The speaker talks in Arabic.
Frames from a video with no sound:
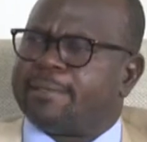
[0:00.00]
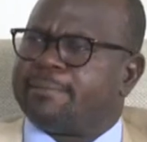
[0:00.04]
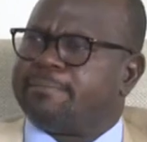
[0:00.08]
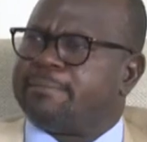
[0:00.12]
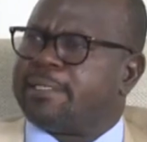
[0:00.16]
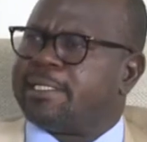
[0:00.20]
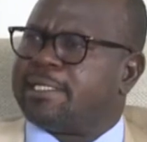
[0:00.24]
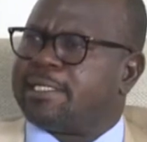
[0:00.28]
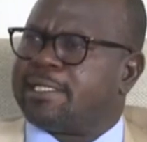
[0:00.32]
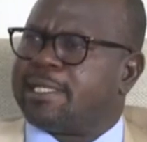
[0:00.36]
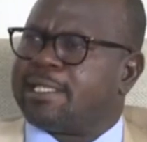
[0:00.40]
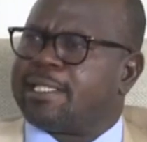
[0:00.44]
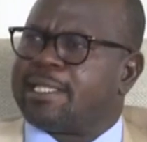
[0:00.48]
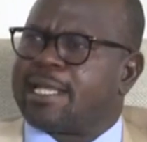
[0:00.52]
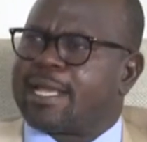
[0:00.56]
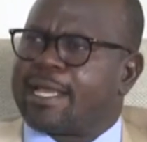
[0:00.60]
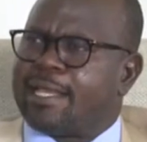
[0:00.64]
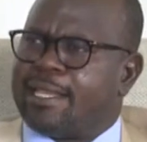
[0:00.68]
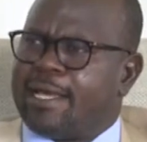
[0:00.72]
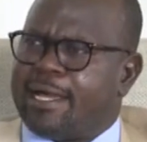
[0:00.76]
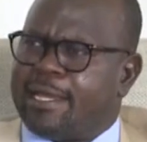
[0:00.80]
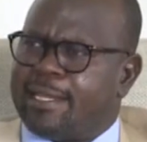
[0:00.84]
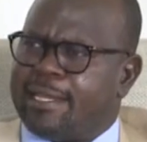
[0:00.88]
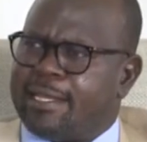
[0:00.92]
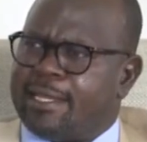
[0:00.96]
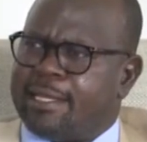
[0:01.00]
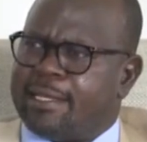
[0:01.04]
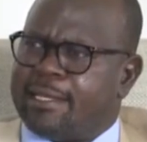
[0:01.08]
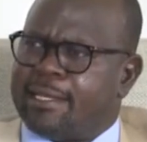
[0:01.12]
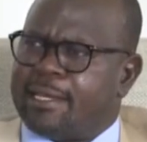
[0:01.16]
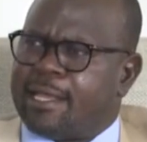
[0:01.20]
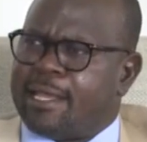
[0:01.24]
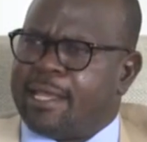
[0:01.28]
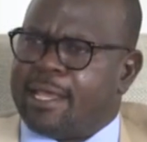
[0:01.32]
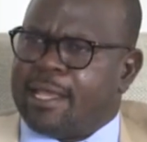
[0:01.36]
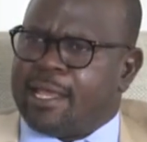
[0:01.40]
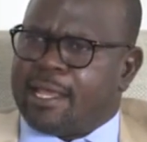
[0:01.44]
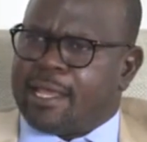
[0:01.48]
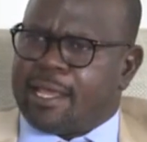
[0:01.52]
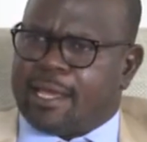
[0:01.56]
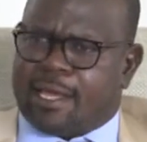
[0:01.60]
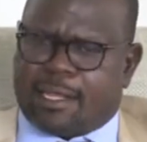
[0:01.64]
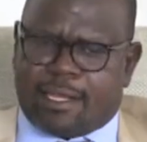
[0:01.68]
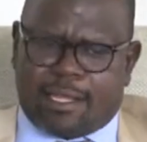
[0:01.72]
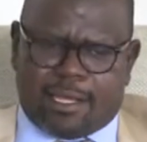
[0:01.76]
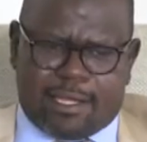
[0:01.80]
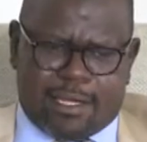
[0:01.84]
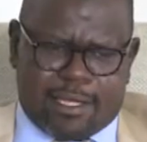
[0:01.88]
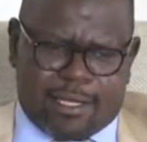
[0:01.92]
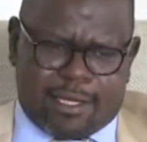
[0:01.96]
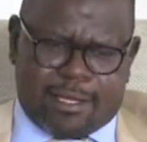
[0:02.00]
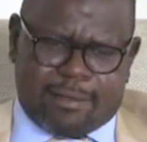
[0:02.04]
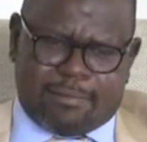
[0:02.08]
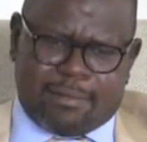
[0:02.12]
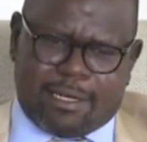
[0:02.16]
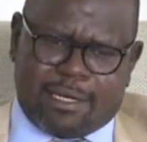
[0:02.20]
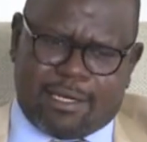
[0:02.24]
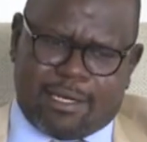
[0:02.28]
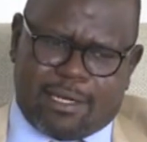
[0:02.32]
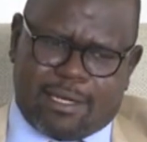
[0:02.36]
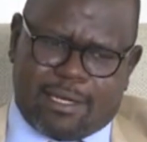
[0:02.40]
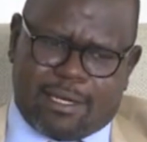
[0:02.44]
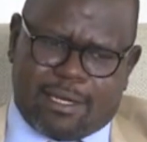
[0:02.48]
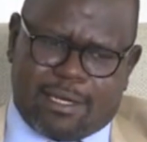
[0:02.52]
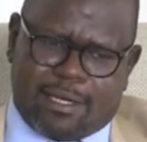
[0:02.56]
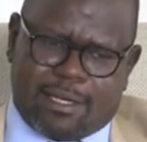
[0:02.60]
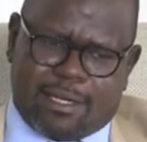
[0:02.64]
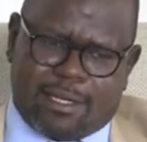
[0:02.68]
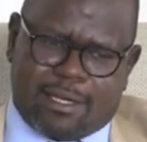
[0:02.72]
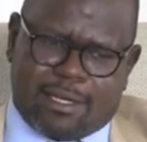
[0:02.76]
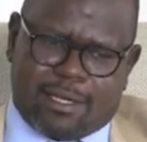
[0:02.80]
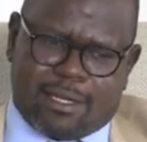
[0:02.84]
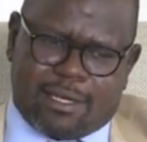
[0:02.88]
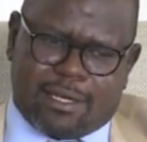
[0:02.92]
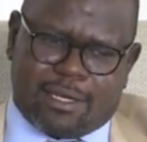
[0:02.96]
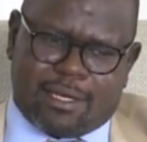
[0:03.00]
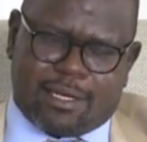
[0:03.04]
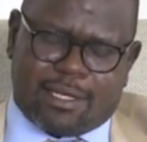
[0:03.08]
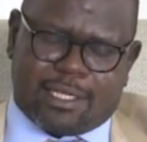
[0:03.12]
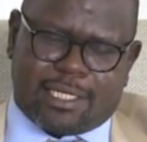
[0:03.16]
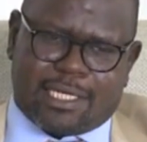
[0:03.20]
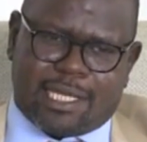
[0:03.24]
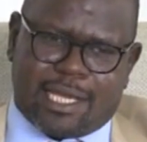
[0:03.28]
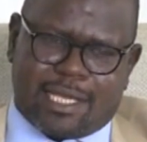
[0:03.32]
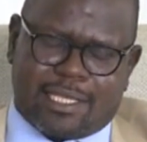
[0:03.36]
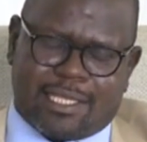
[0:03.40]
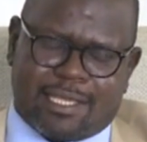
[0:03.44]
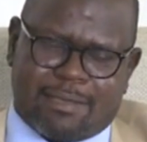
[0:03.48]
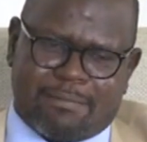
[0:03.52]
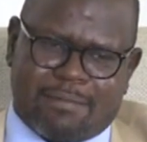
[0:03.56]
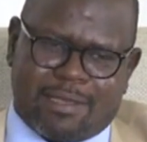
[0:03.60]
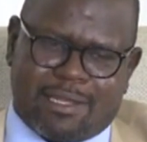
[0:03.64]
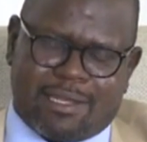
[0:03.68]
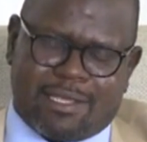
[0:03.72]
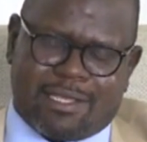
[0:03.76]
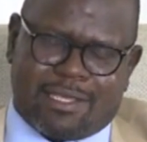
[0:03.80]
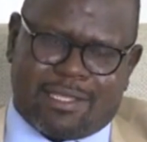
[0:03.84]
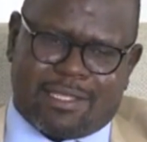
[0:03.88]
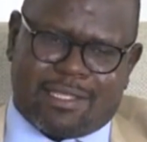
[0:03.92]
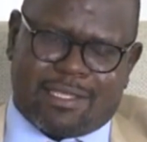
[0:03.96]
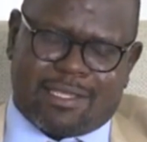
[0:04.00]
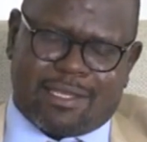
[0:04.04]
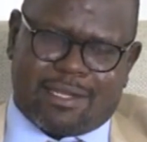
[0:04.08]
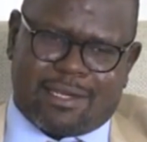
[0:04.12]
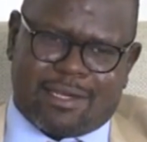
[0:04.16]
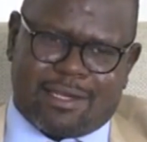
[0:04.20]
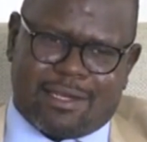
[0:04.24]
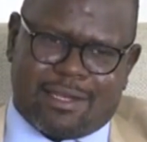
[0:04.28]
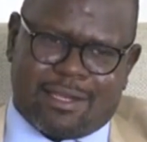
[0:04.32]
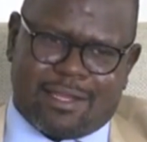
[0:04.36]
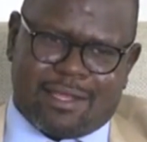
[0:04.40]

بيشدك الحنين يعني انا من الاشياء الجميله جدا